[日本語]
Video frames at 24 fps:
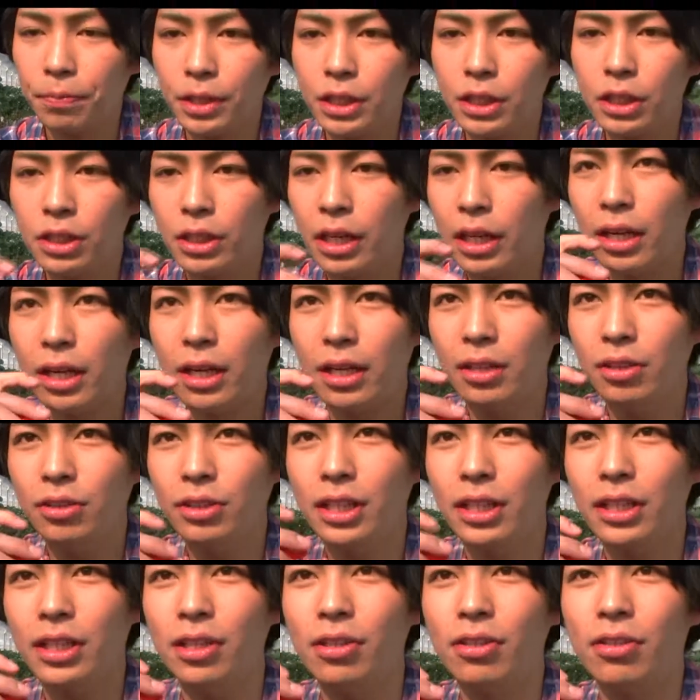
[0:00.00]
下の
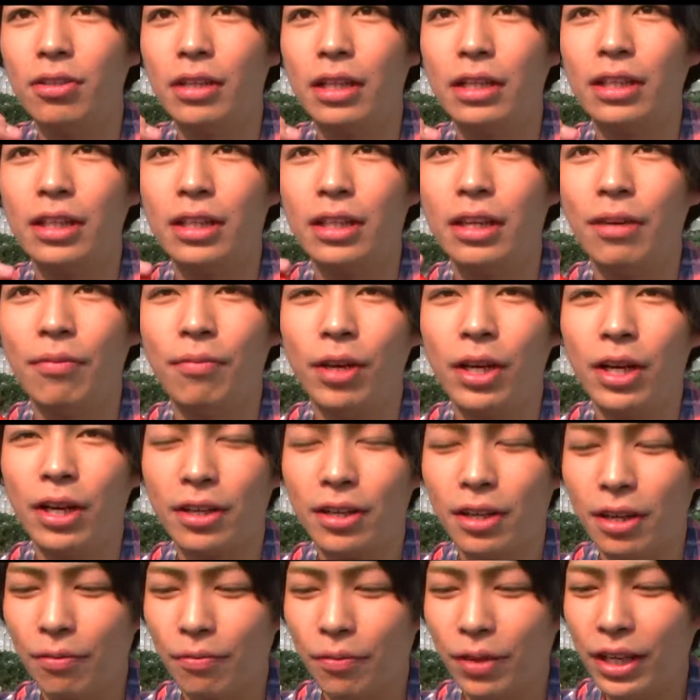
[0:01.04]
先の方が人間味
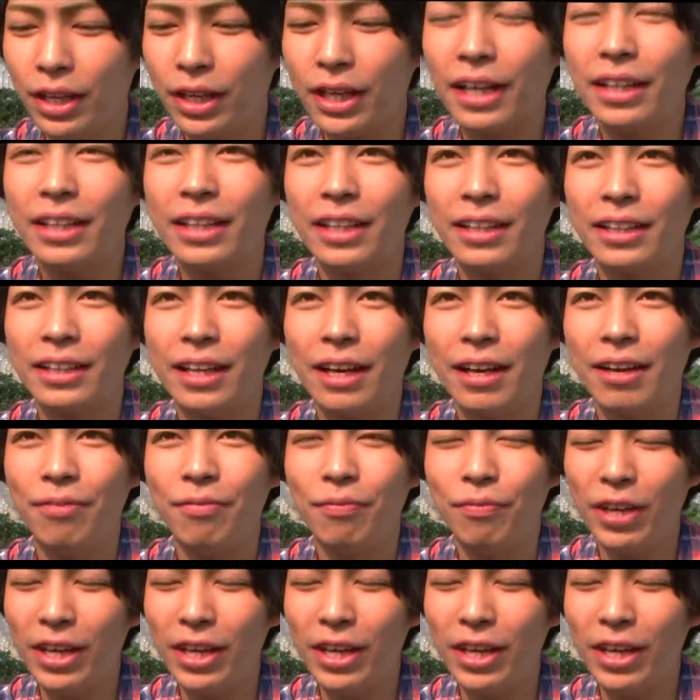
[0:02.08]
覚が敏感なんで、